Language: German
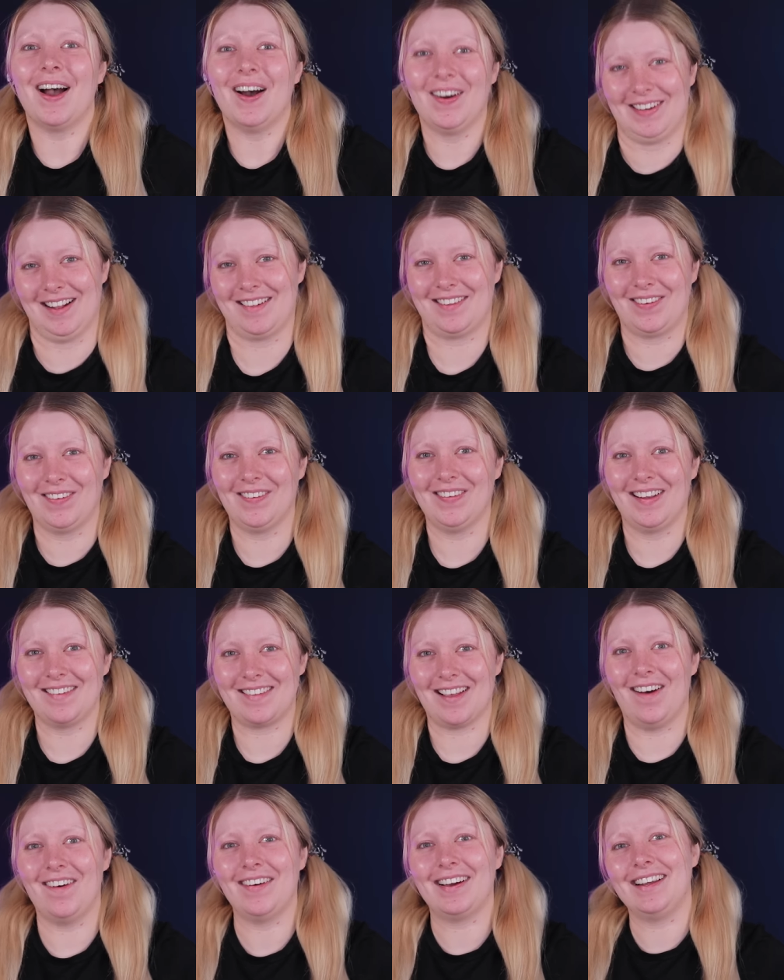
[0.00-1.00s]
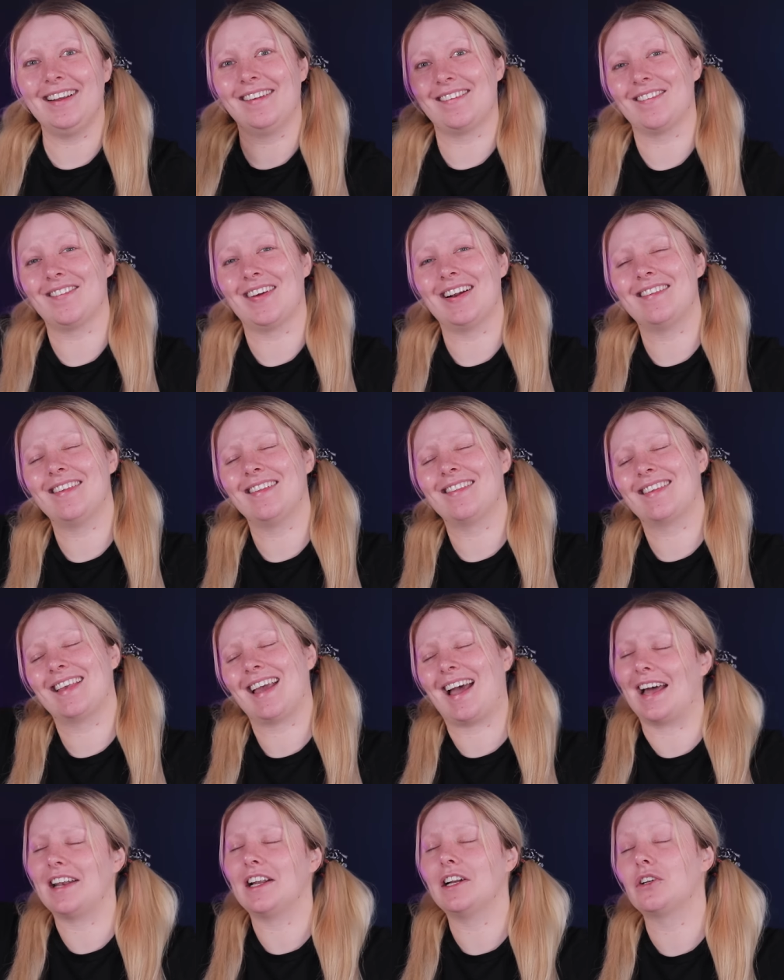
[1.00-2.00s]
Und das Coole ist auch, Isabel sitzt
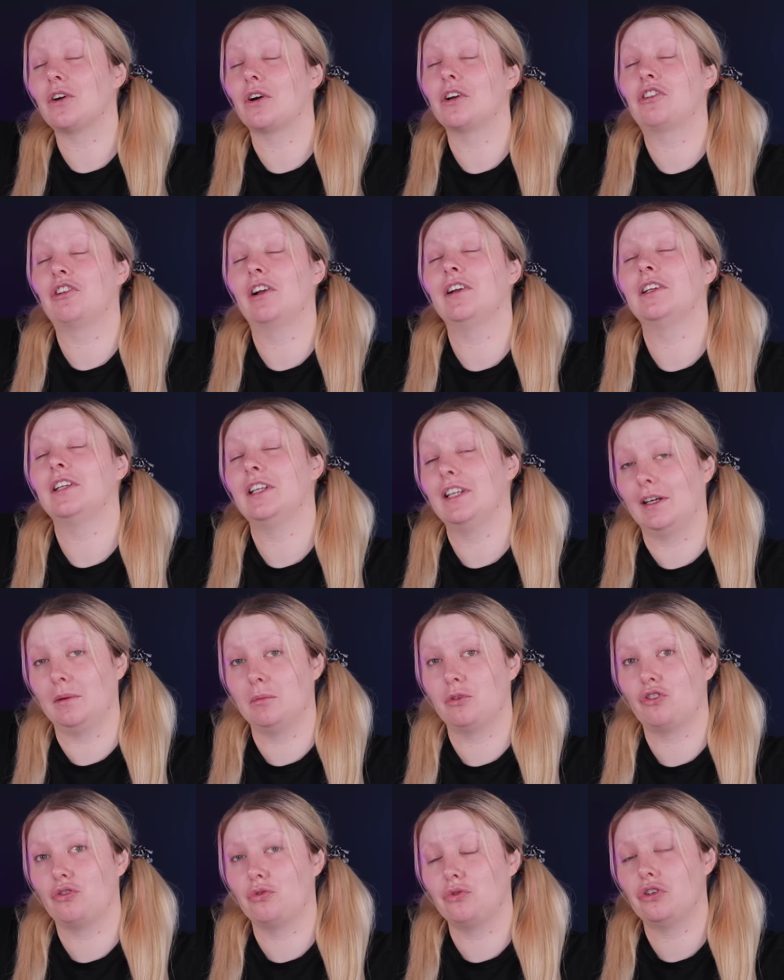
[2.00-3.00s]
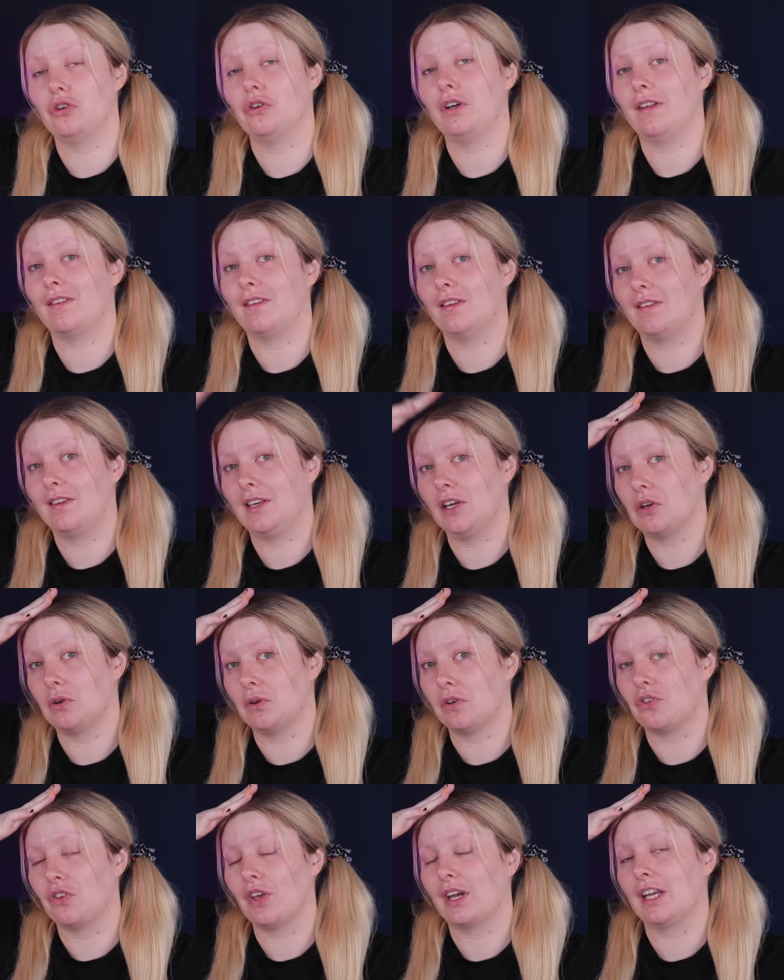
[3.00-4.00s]
gerade in Deutschland in ihrem Studio. Ich sitze hier in
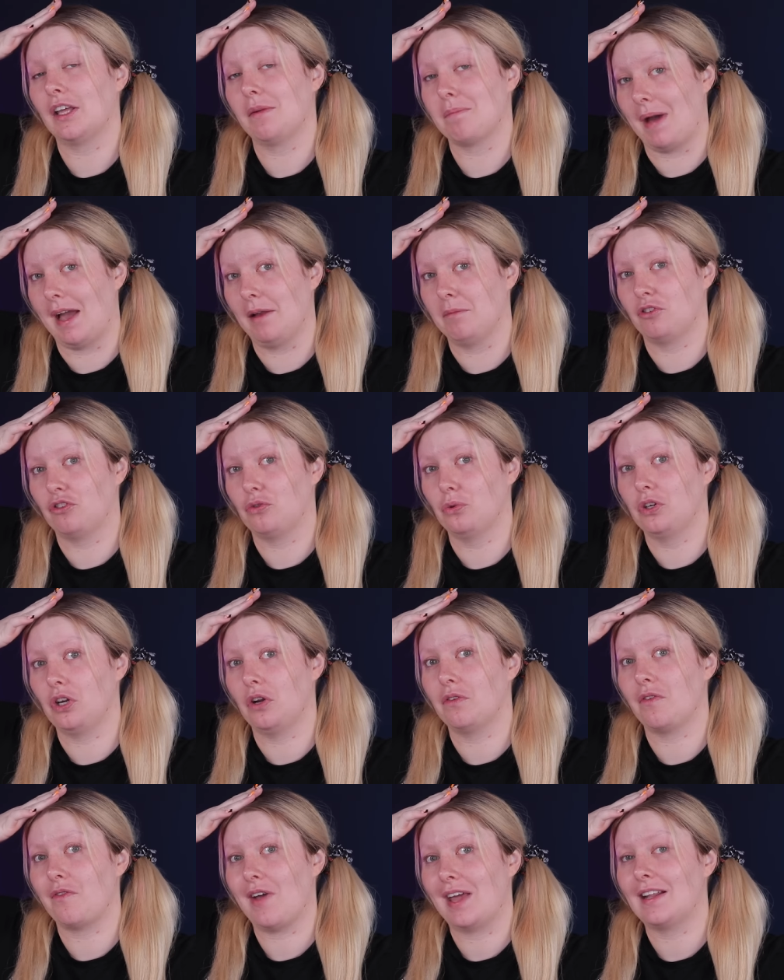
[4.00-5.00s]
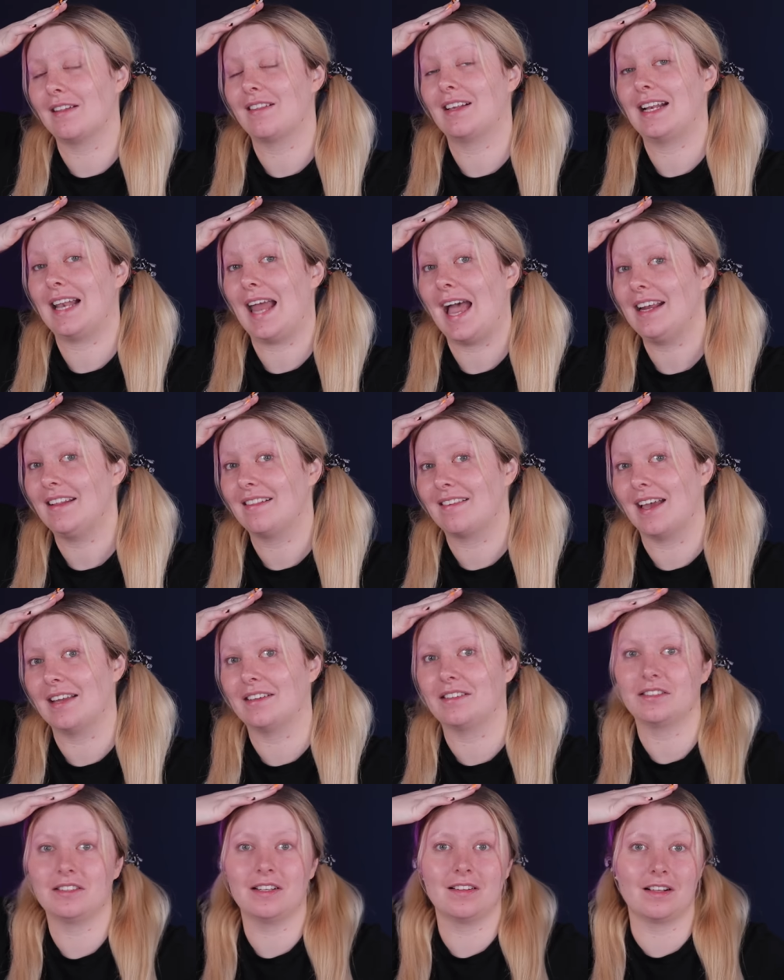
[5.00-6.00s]
Österreich in meinem Studio und wir werden jetzt
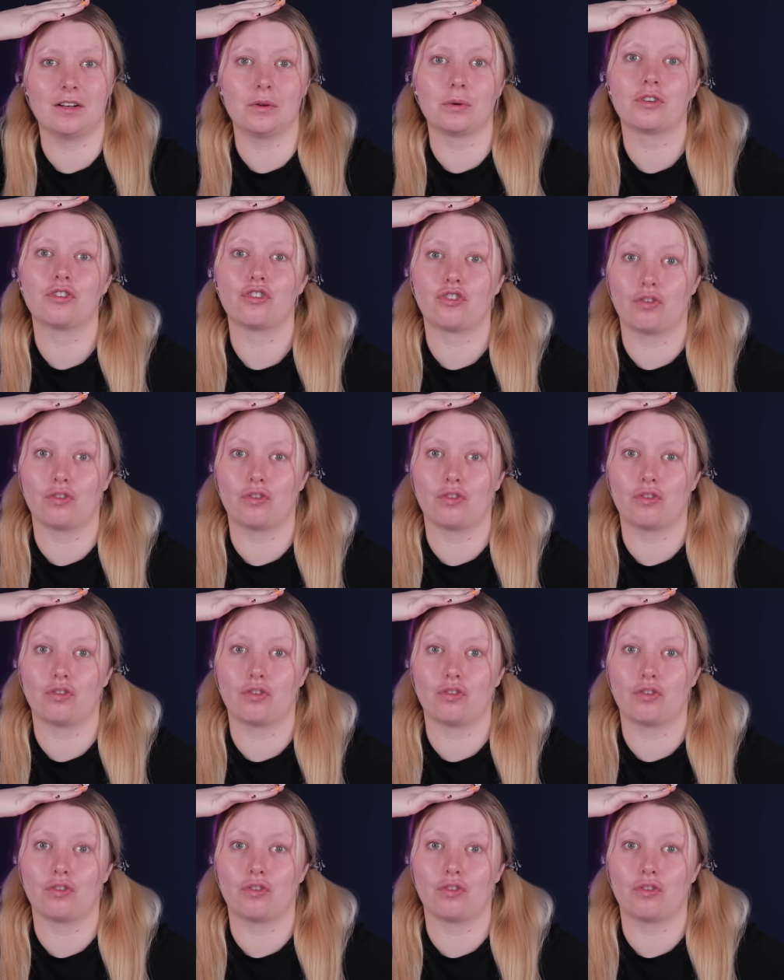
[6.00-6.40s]
gleichzeitig diese Looks